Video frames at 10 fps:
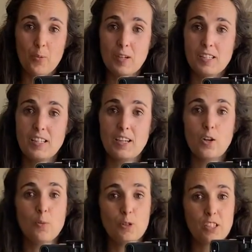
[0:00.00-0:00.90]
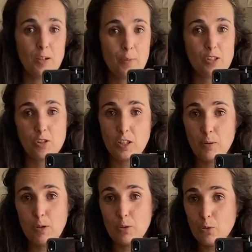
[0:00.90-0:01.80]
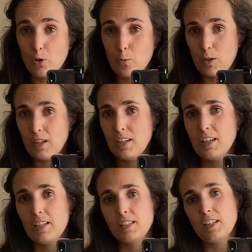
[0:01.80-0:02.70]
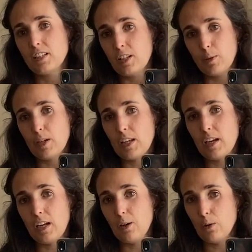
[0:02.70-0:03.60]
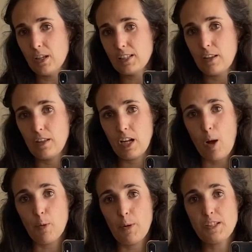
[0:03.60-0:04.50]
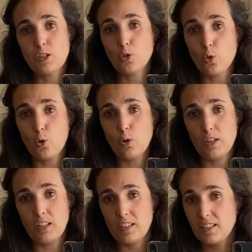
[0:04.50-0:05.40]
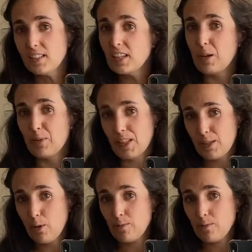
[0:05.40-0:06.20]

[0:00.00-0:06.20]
más de cómo ser más sostenible con tu ropa siempre se te vaya a la olla, es decir, aprovecha todo lo que tienes al máximo.